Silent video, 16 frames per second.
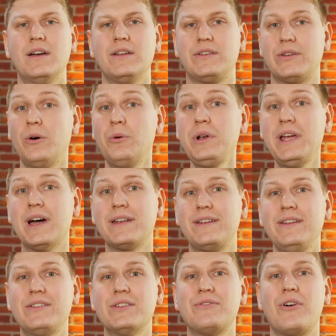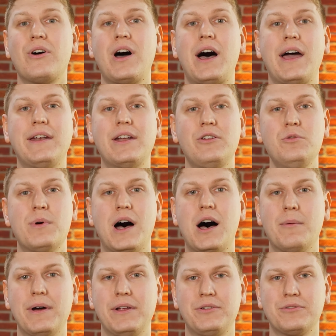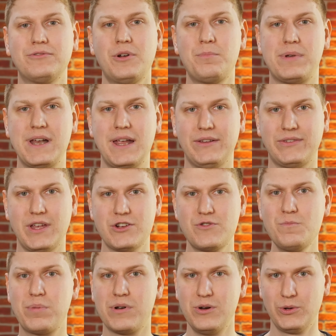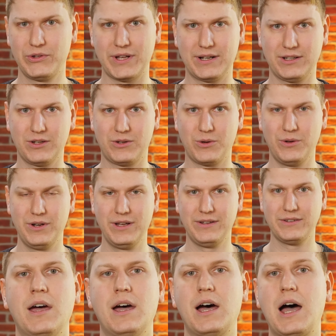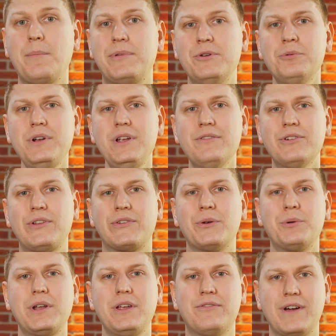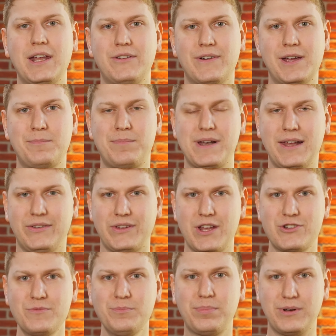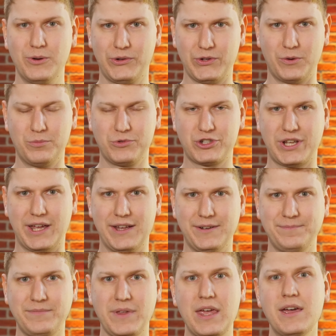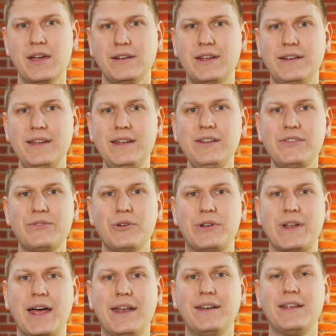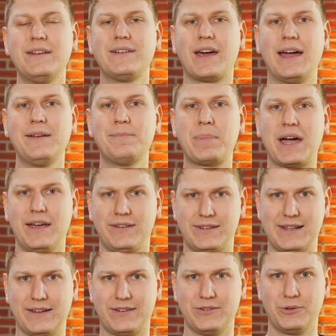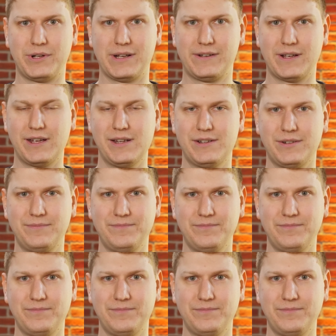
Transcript: Sony hat diese Woche eine Überarbeitung von PlayStation Plus angekündigt. Ab Juni wird Sony weltweit PlayStation Plus umstellen. Der Dienst wird dann in drei Preisklassen unterteilt.